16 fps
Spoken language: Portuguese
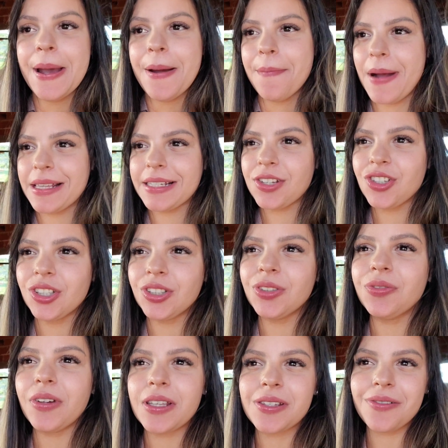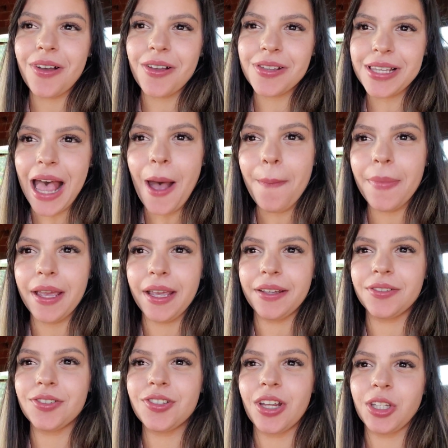Mas a gente fez um
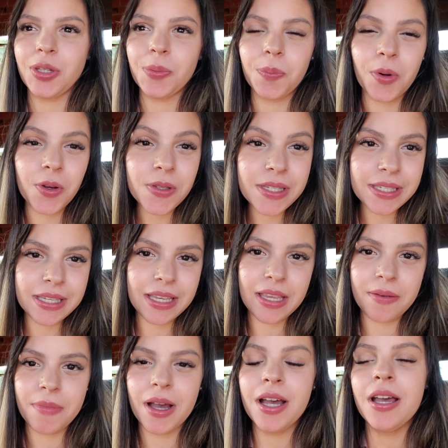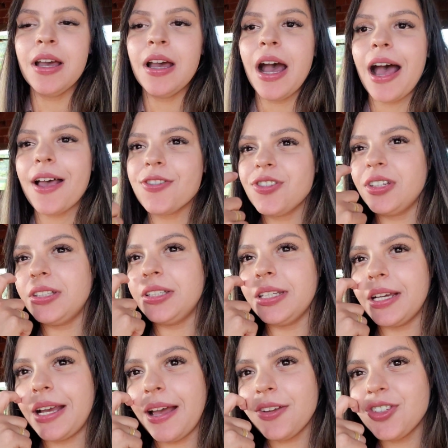orçamento, gente, por cima. A gente
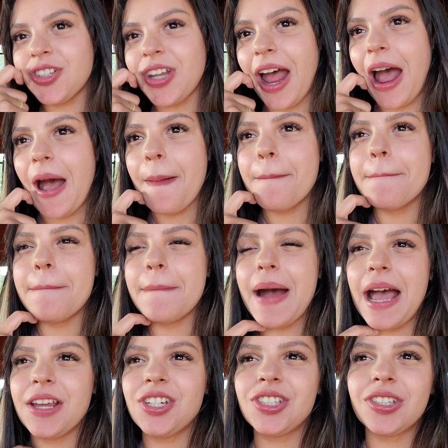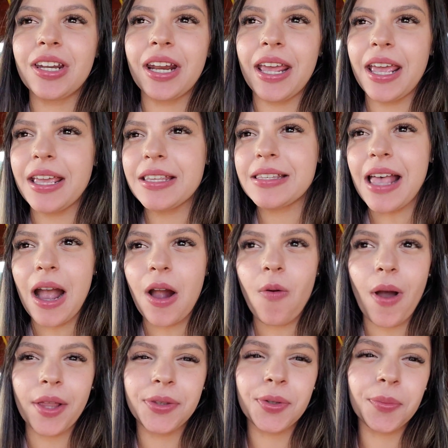ia gastar mais 3 a
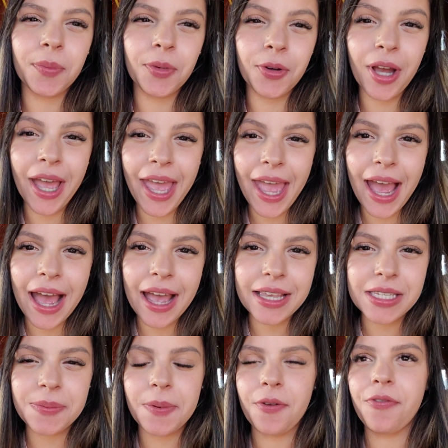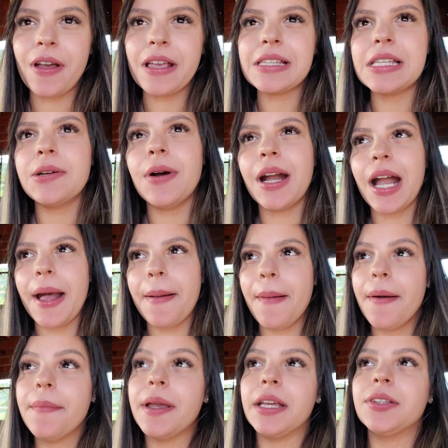4 mil reais para fazer o
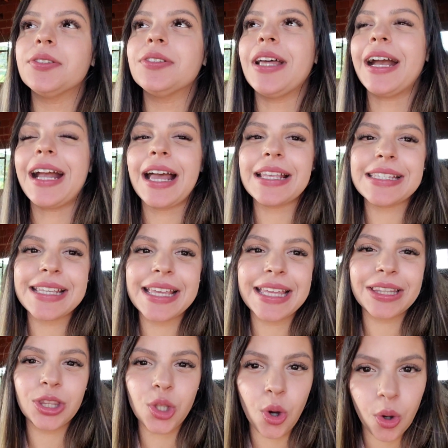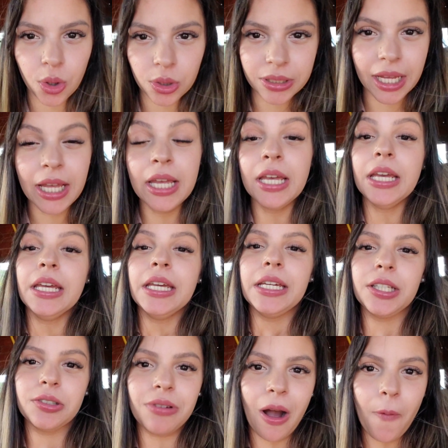acabamento na casa toda
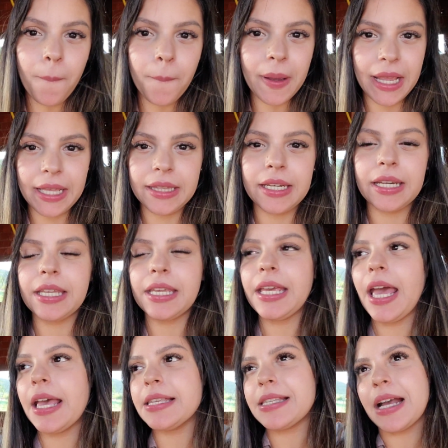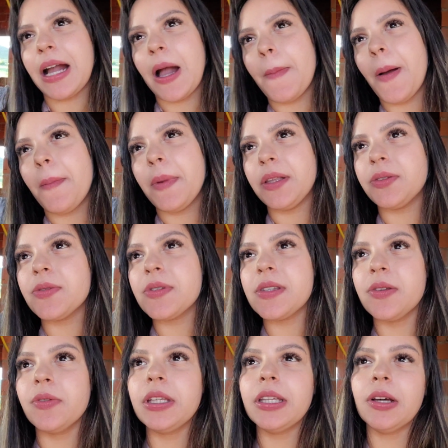e no alpendre, que é esse
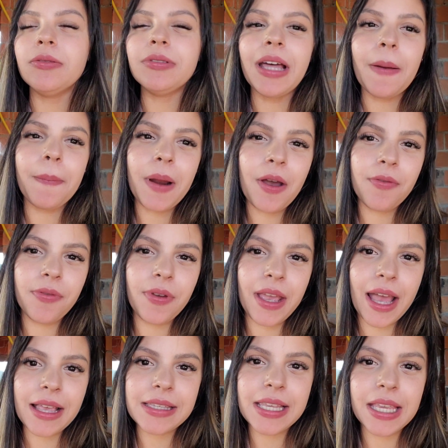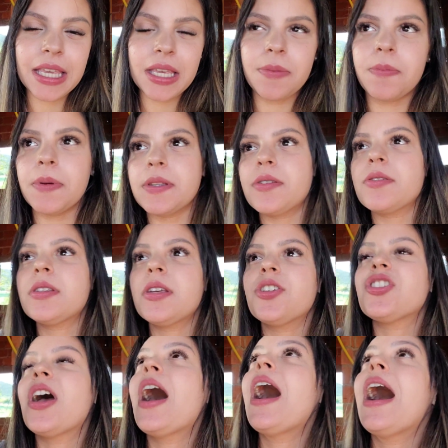acabamentozinho que não dá pra ver as ripas, ou
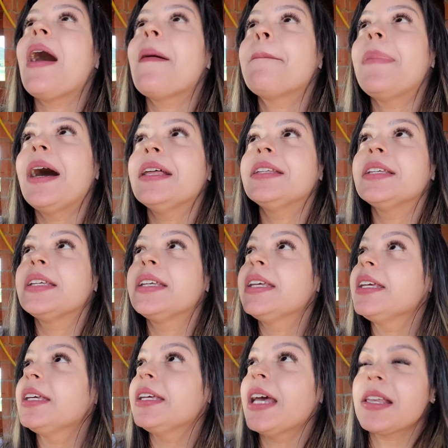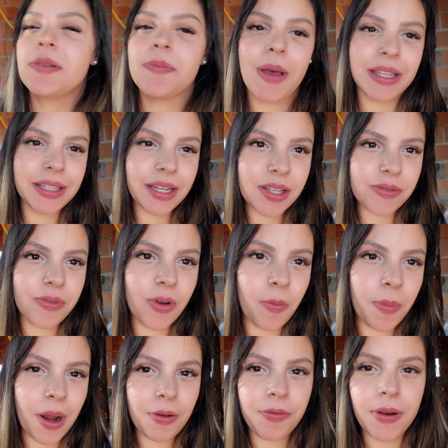seja, a parte que as madeiras
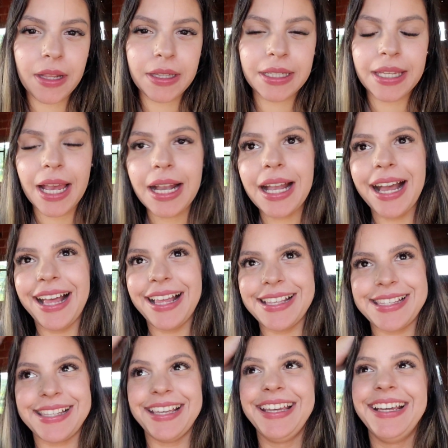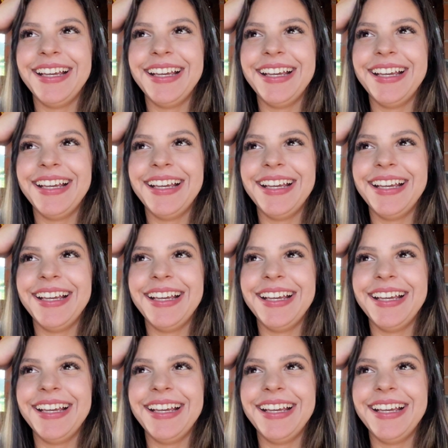vão pra frente da casa.